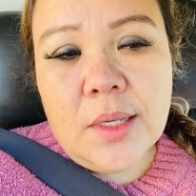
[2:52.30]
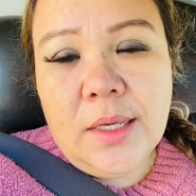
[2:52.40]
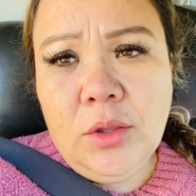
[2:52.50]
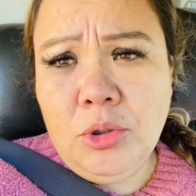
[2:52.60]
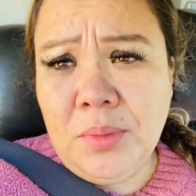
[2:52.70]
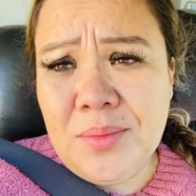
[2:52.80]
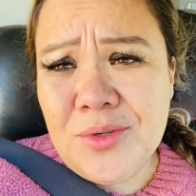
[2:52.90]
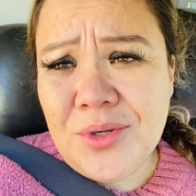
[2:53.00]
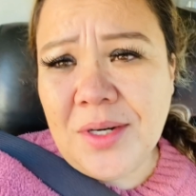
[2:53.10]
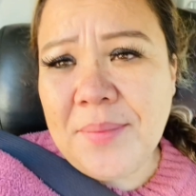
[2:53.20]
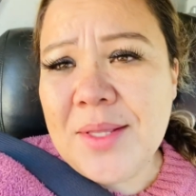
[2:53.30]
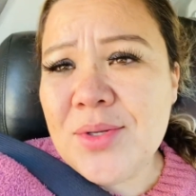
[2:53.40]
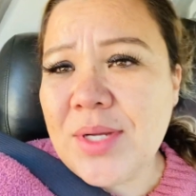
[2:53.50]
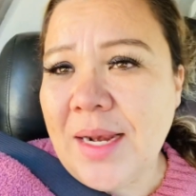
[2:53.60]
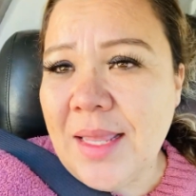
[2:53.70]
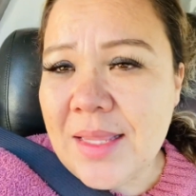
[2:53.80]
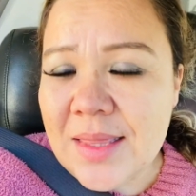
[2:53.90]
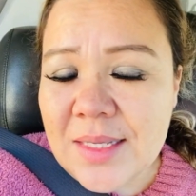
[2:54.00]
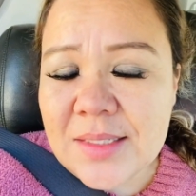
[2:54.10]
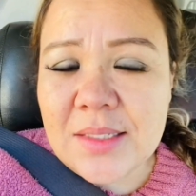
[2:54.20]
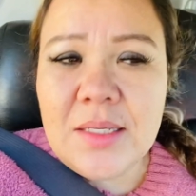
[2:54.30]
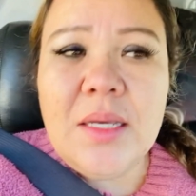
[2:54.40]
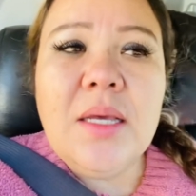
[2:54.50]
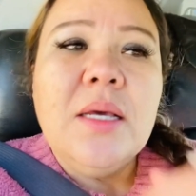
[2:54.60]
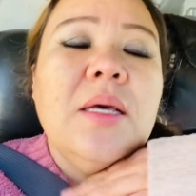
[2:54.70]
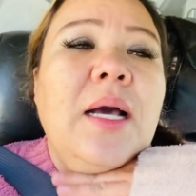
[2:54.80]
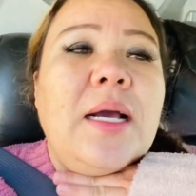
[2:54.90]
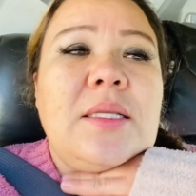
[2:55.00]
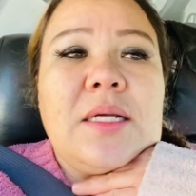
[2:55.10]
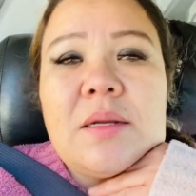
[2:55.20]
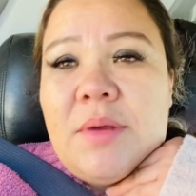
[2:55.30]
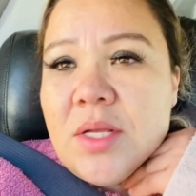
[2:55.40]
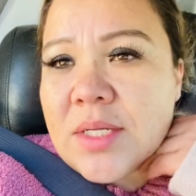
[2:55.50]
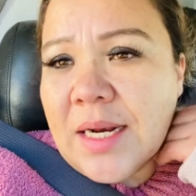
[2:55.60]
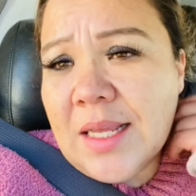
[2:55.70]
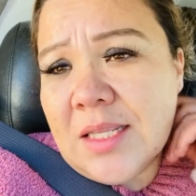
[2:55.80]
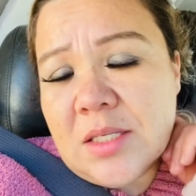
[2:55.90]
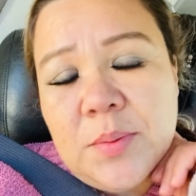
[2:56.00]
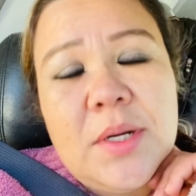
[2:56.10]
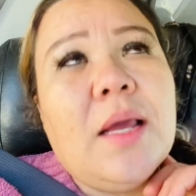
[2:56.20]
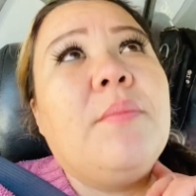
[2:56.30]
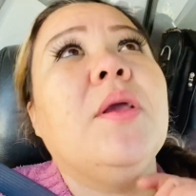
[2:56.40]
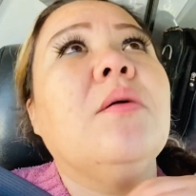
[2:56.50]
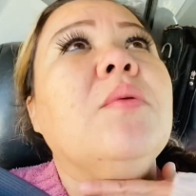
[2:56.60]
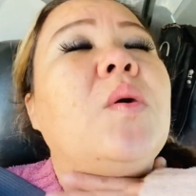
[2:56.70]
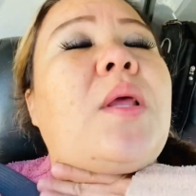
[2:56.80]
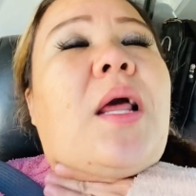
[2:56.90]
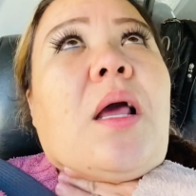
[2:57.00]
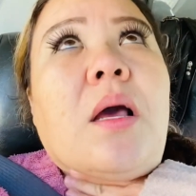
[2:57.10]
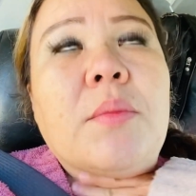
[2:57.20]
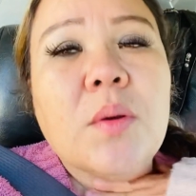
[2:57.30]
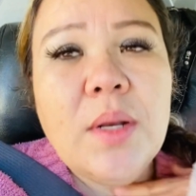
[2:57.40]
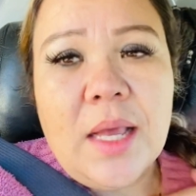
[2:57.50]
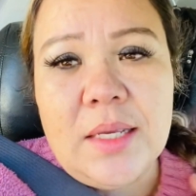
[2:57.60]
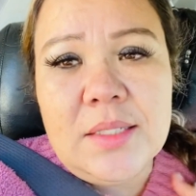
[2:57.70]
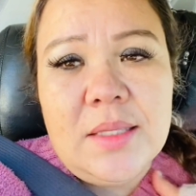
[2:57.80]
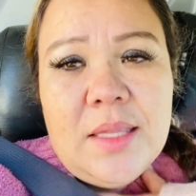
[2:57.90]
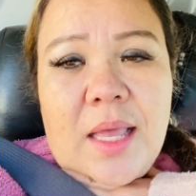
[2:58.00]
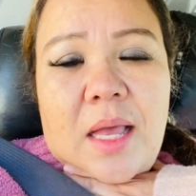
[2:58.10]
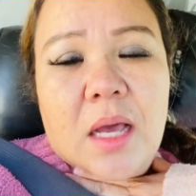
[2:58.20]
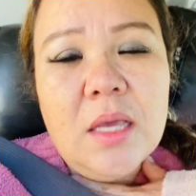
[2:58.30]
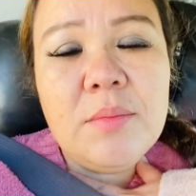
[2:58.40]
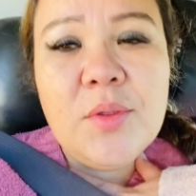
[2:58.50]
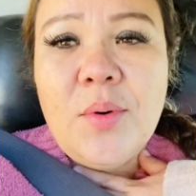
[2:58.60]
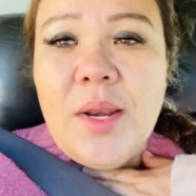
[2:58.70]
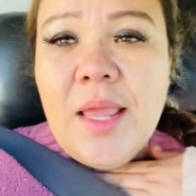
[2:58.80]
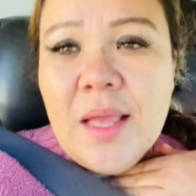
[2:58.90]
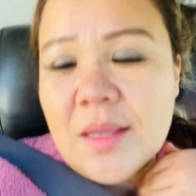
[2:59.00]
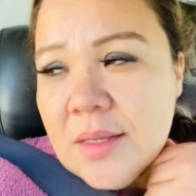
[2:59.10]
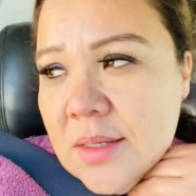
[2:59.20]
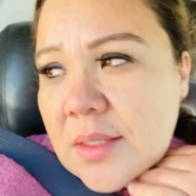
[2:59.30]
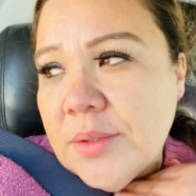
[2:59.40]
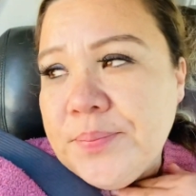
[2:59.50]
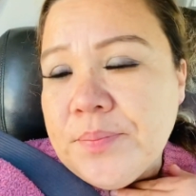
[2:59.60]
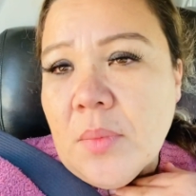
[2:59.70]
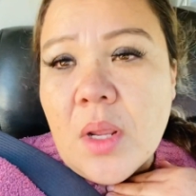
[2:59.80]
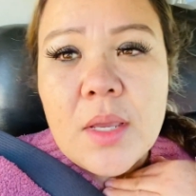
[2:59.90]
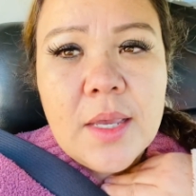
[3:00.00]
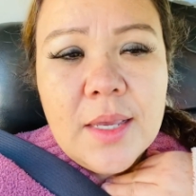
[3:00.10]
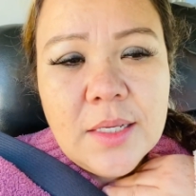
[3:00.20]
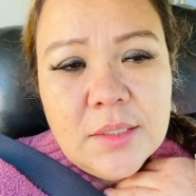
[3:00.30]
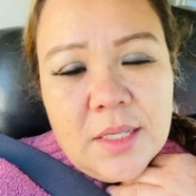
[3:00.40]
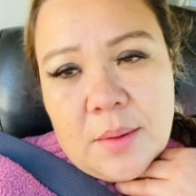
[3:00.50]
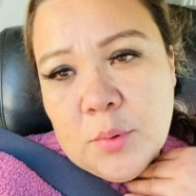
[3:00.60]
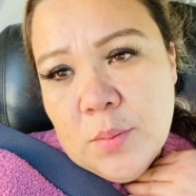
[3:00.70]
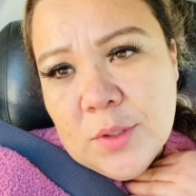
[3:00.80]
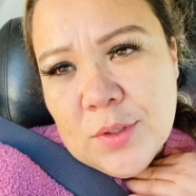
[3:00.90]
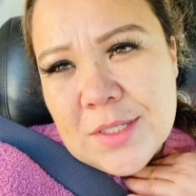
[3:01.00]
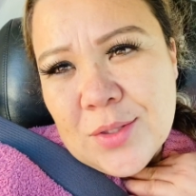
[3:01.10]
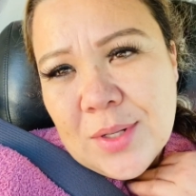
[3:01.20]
Y tomen muchos remedios calientes háganse remedios calientes porque a mí me dolía, me dolía, aquí sentía, ay, me dolía. Y este, pues me estoy haciendo